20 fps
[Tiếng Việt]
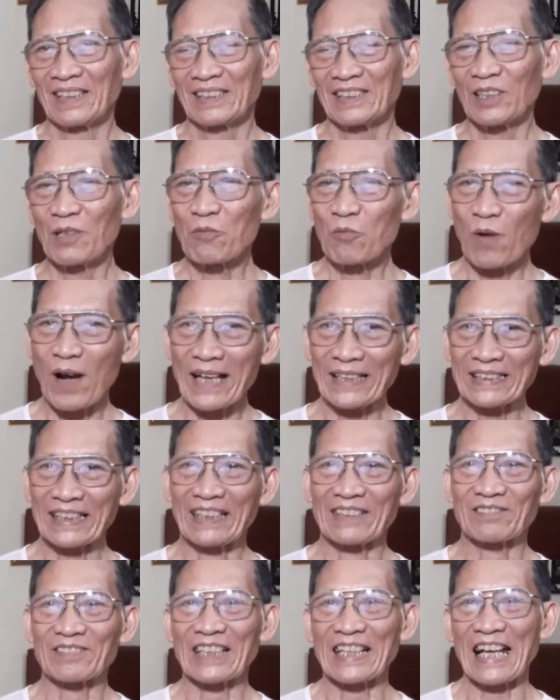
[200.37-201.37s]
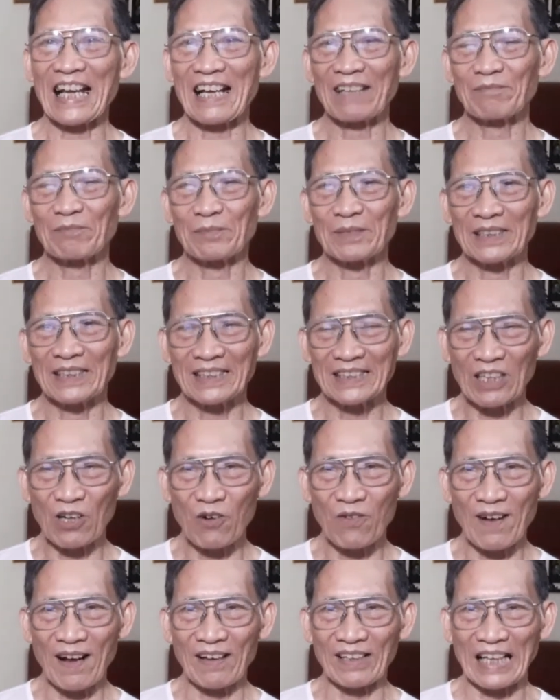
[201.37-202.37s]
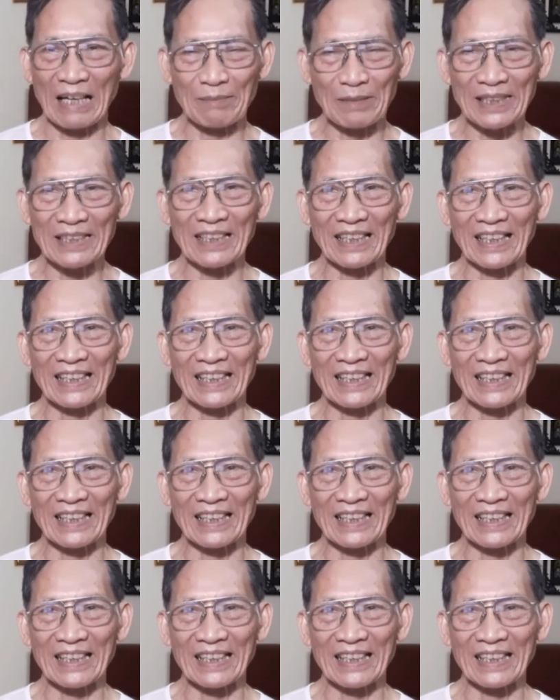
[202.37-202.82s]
hôm qua thì chúng ta đã đi sâu vào đã biết được